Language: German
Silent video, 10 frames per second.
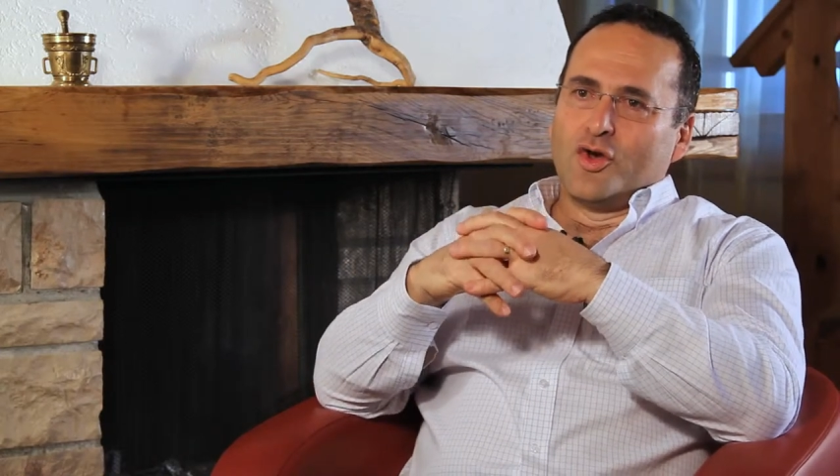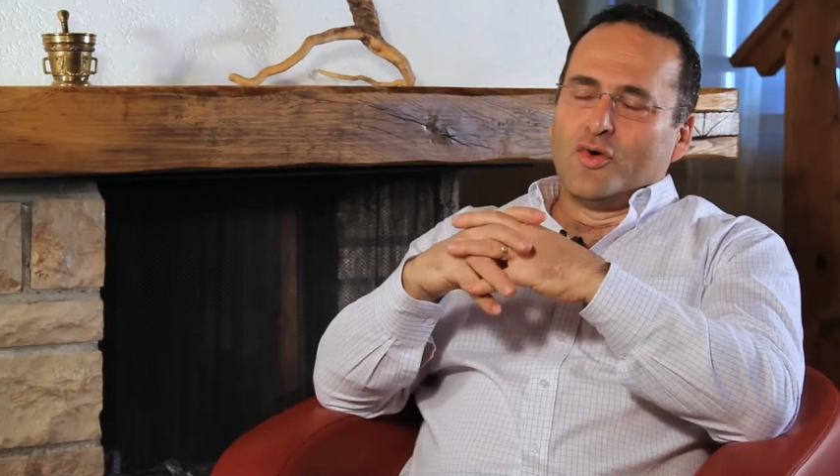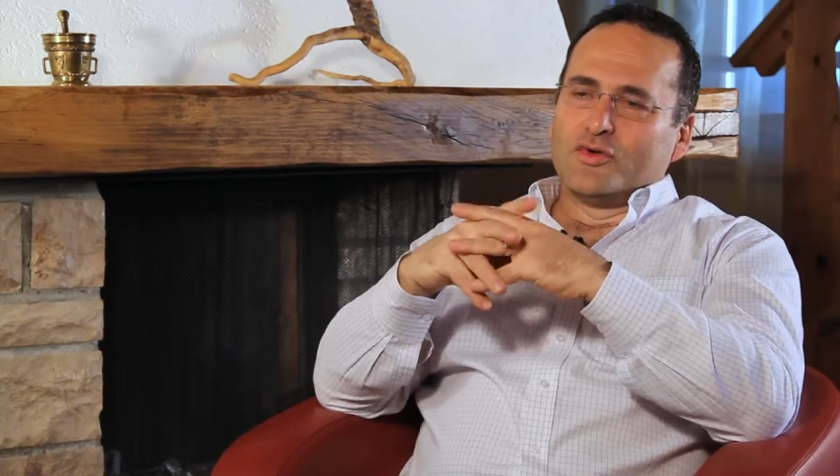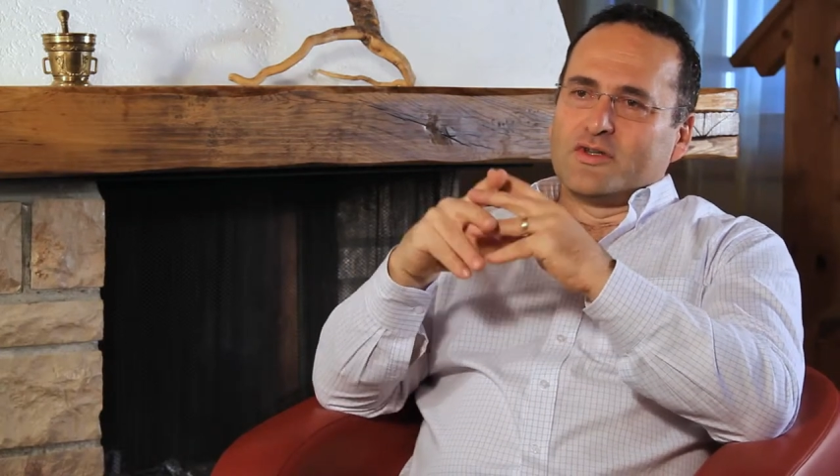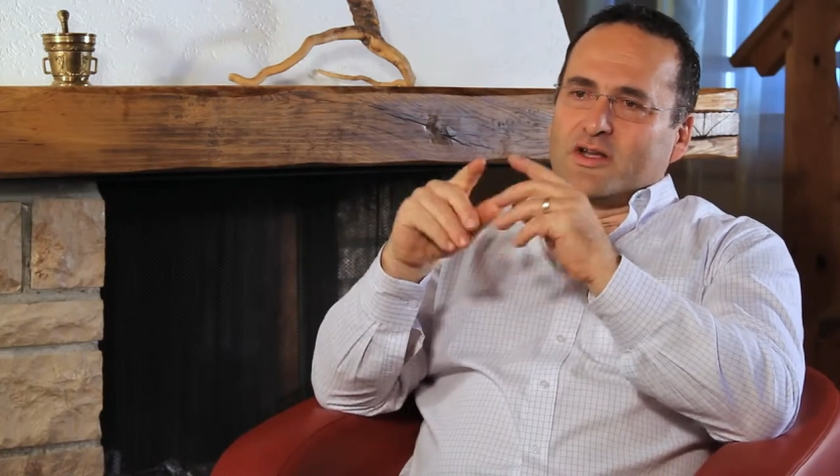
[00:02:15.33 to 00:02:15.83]

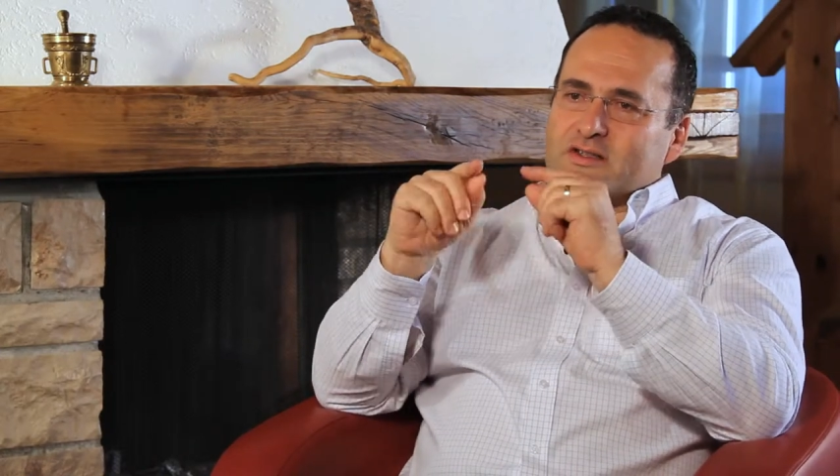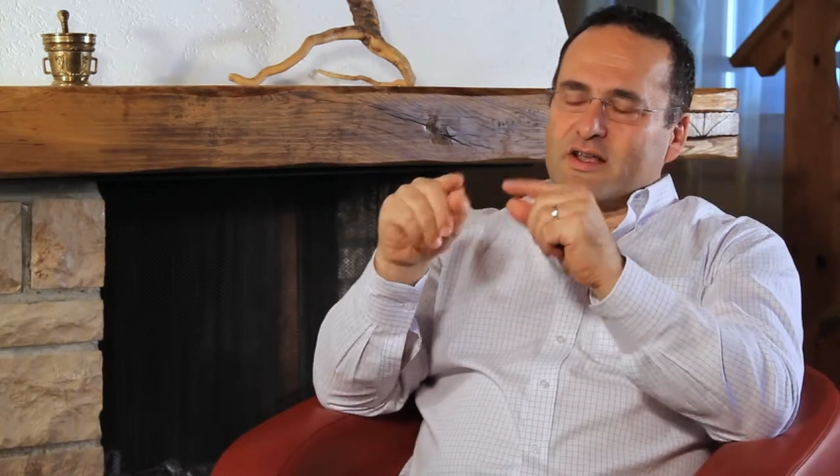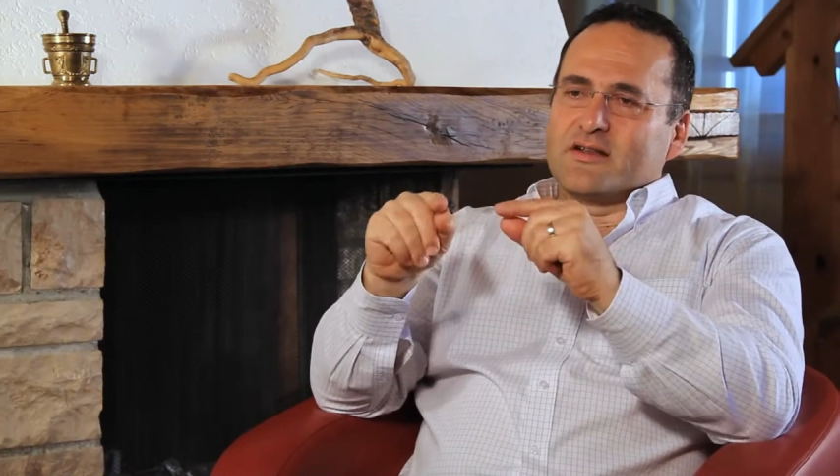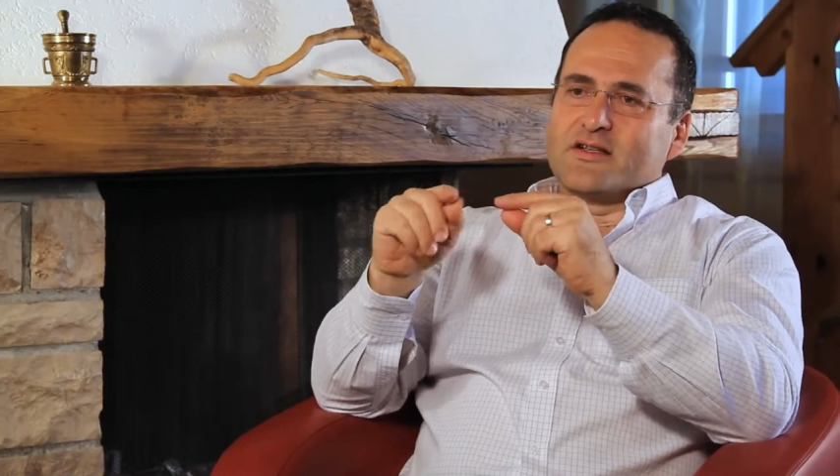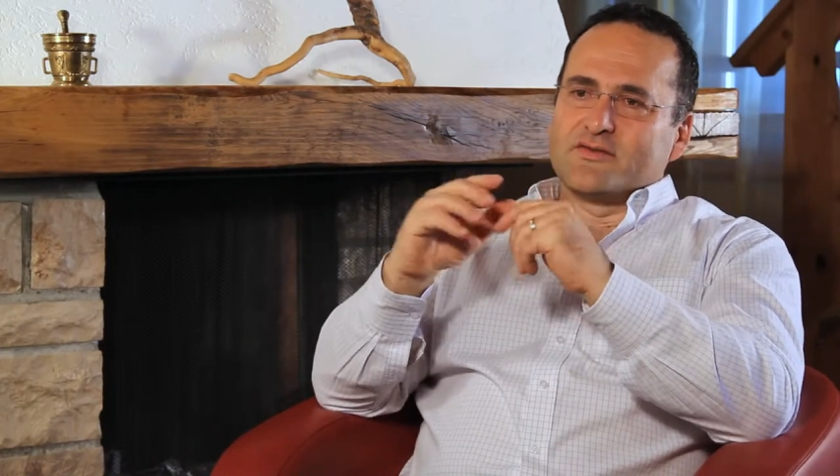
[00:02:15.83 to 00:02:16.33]
Und das
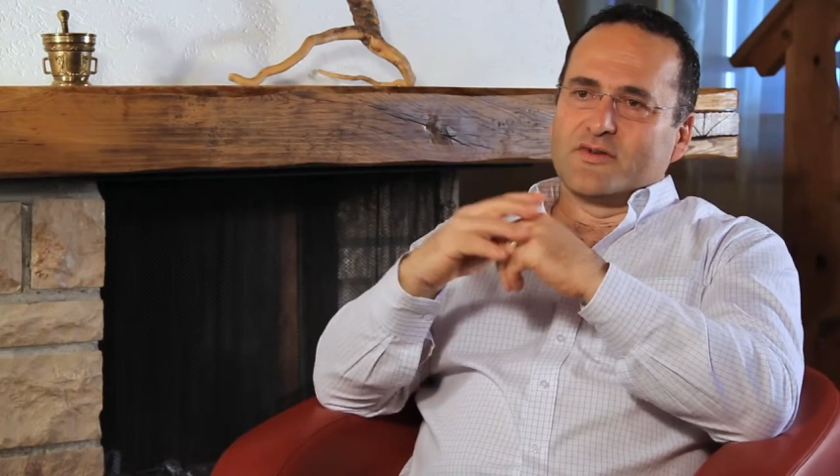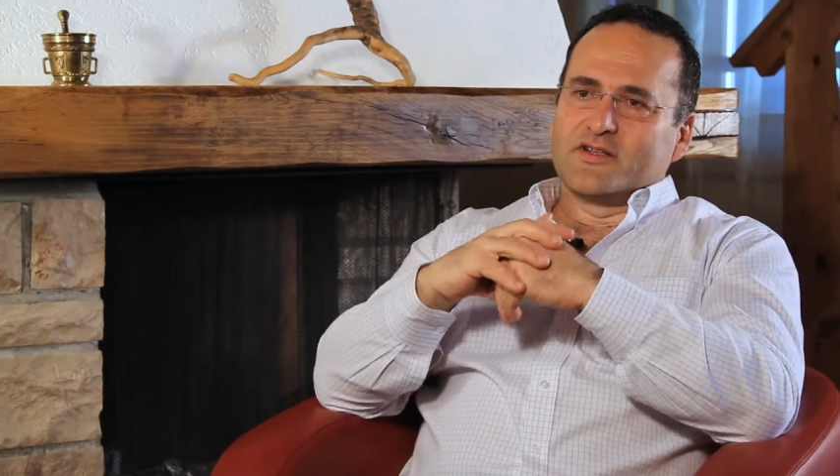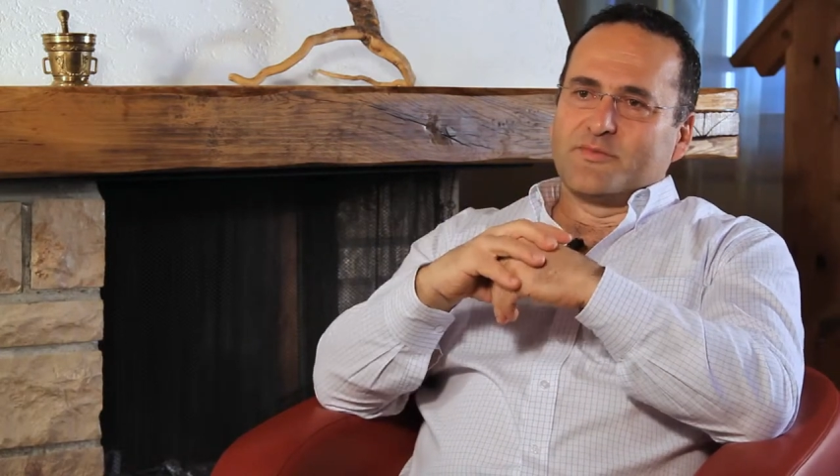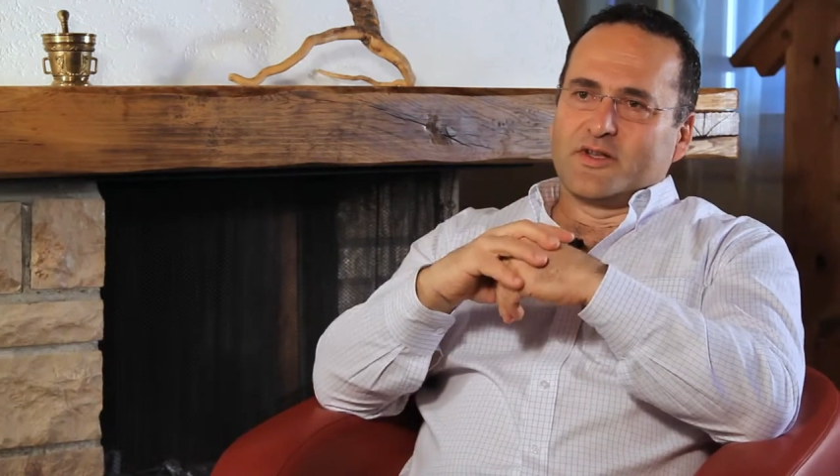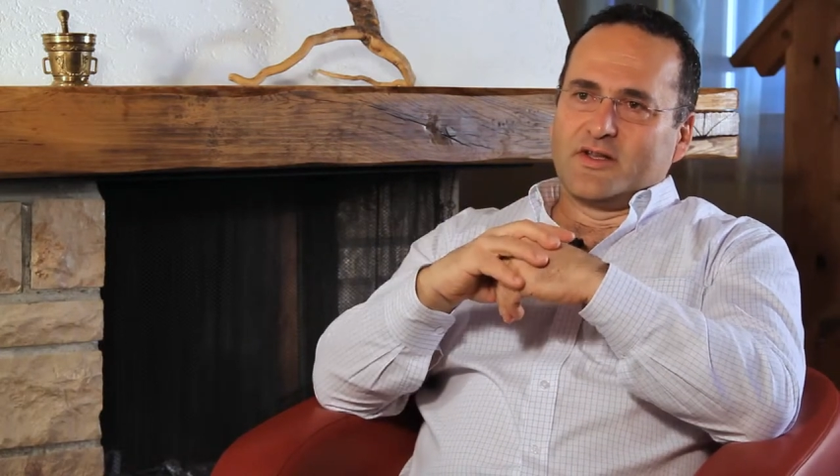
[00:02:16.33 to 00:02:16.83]
gilt es zu
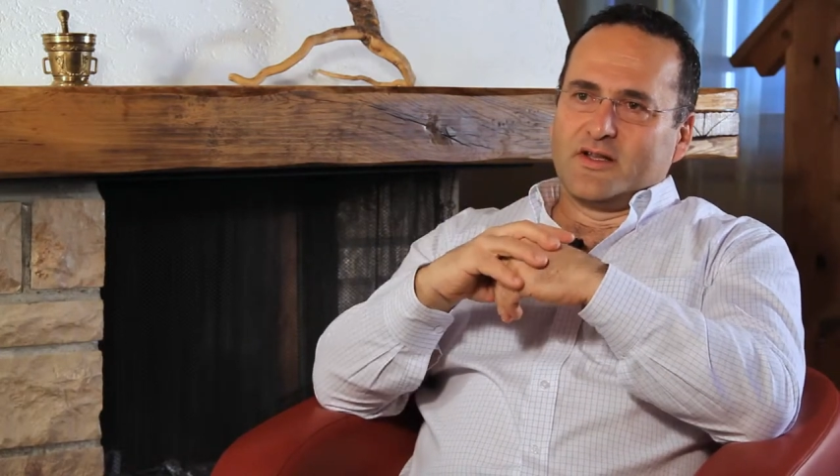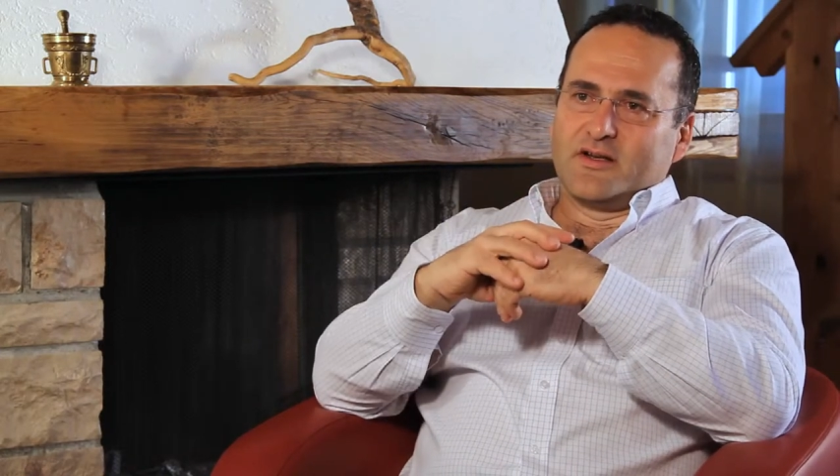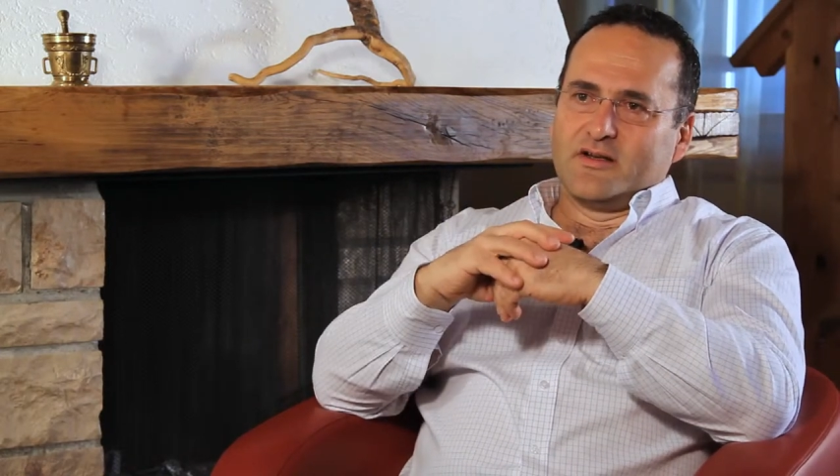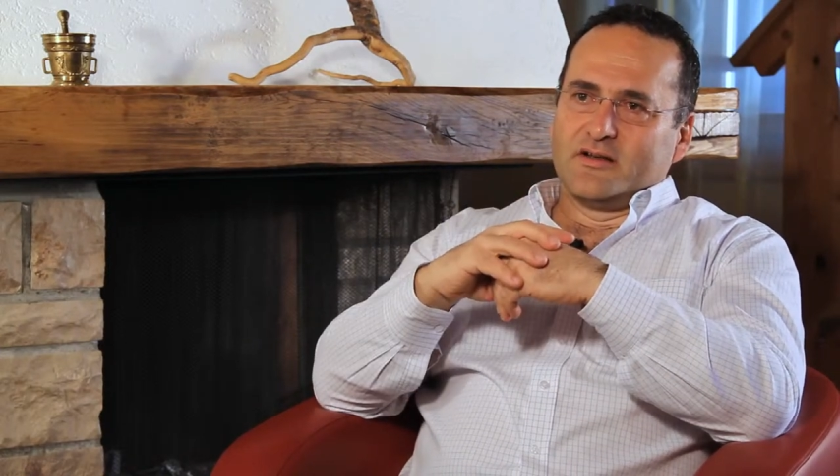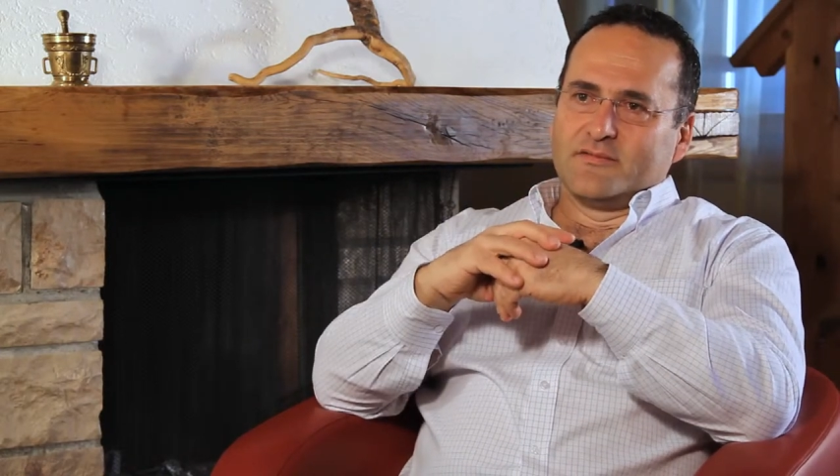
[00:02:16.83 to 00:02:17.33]
respektieren.